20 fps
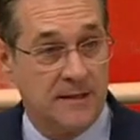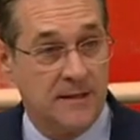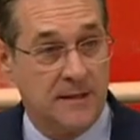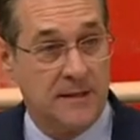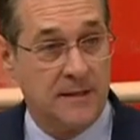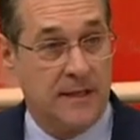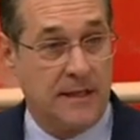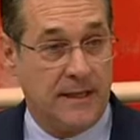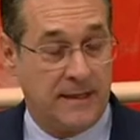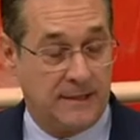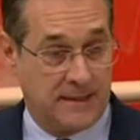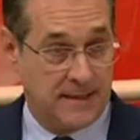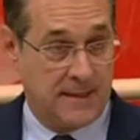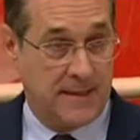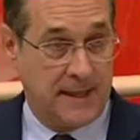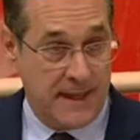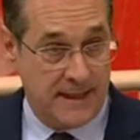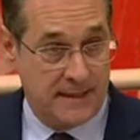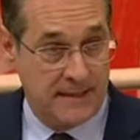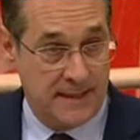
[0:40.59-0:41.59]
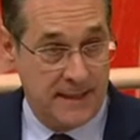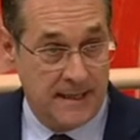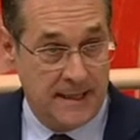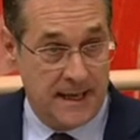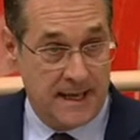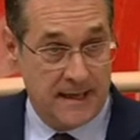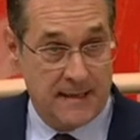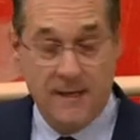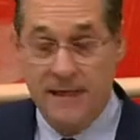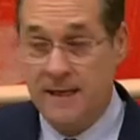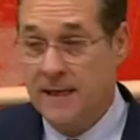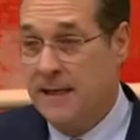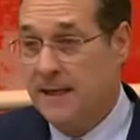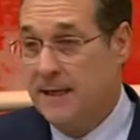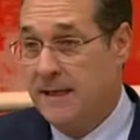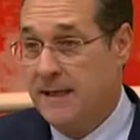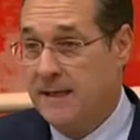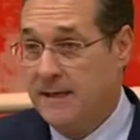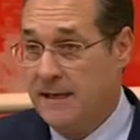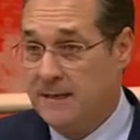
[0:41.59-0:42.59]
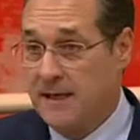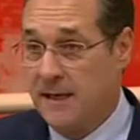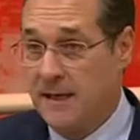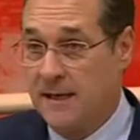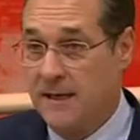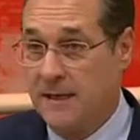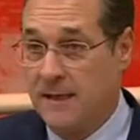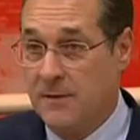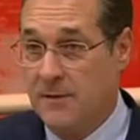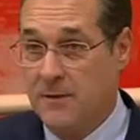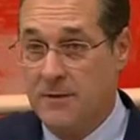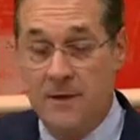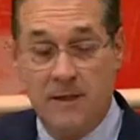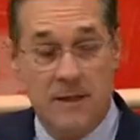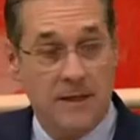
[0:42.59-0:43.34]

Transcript: die in den letzten 13 Jahren in dieser Regierung,